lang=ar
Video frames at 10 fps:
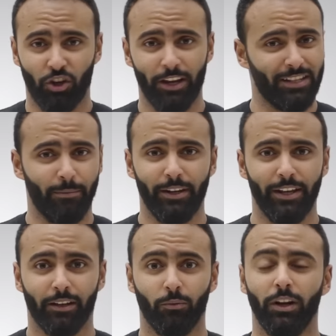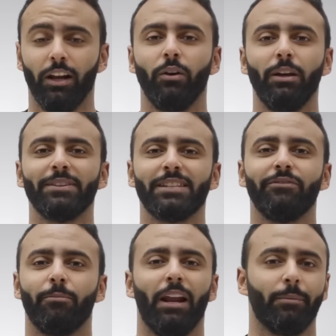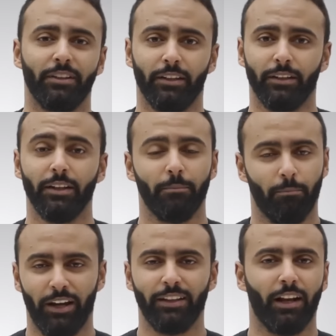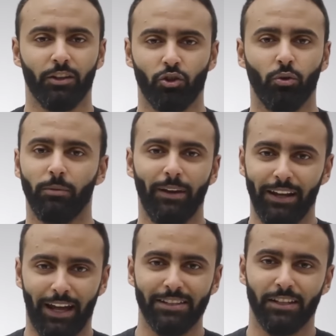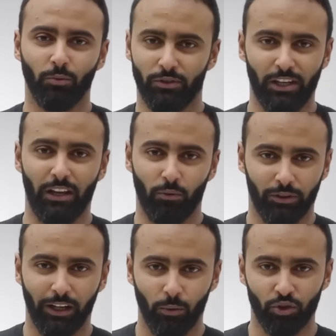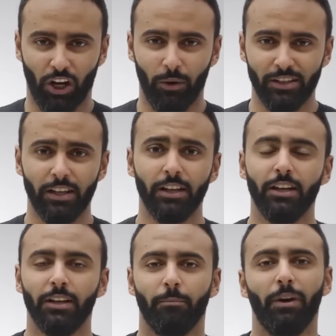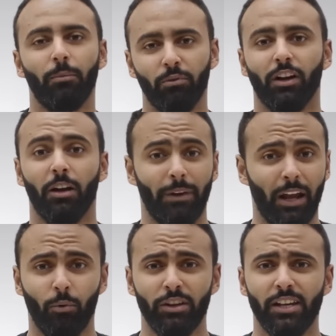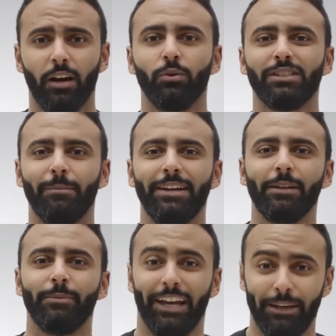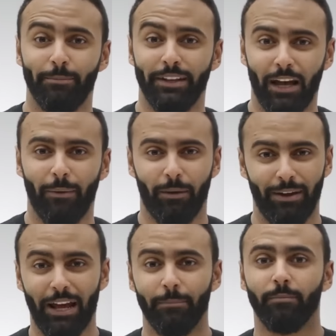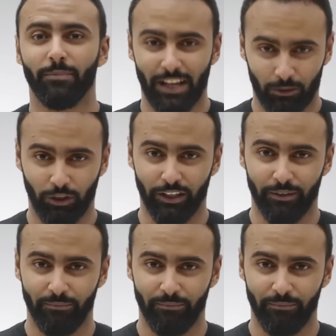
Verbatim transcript: مش هيكسب هناك والاهلاويه ماسكين في الملعب جدا بعيدا عن شغل بقى الحسد والسحر والدجل والشعوذه ملعب برج العرب ملعب واسع والزمالك بيحب يلعب على ملعب مساحته ضيقه